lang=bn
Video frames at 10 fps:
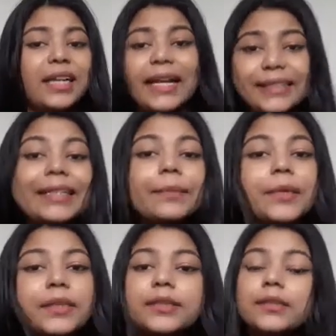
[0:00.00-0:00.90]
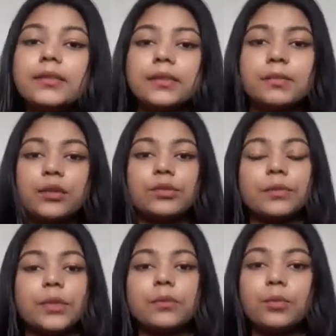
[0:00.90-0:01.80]
নাইনটি পারসেন্ট মানুষ
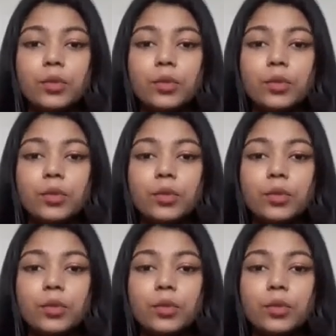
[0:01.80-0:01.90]
আমাকে